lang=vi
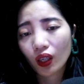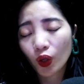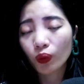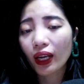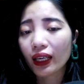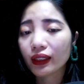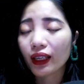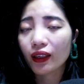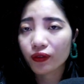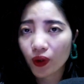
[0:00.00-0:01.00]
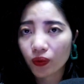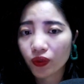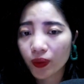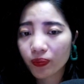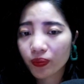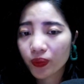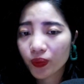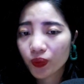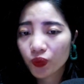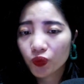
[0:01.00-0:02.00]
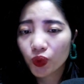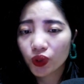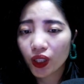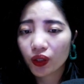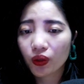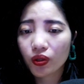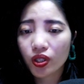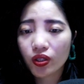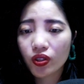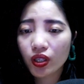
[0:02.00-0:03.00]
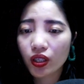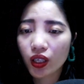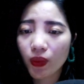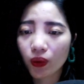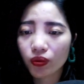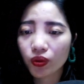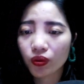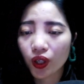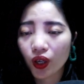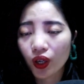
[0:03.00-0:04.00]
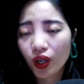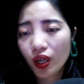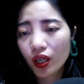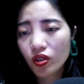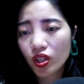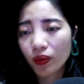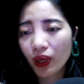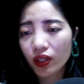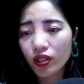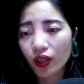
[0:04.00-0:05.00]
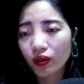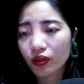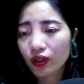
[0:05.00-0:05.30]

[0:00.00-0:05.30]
Lúc này tại phòng VIP, Vũ Thần ngồi trên chiếc ghế bọc nhung đỏ, chân bắt chéo,